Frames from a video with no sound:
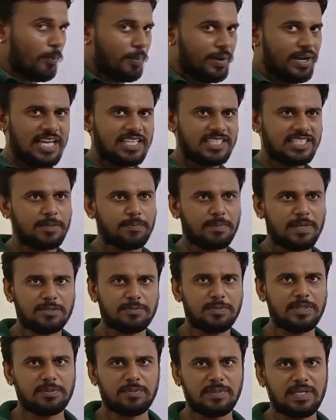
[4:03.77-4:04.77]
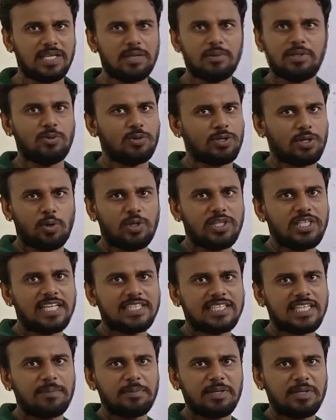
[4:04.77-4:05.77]
फिर एसिड प्लस बेस मिलकर न्यूट्रल हो
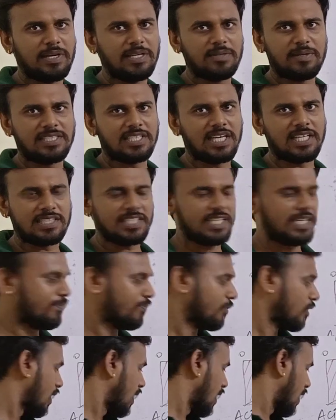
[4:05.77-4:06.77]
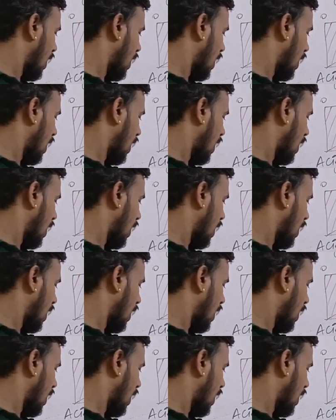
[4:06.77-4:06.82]
जाता है हम ये वाली बात जानते हैं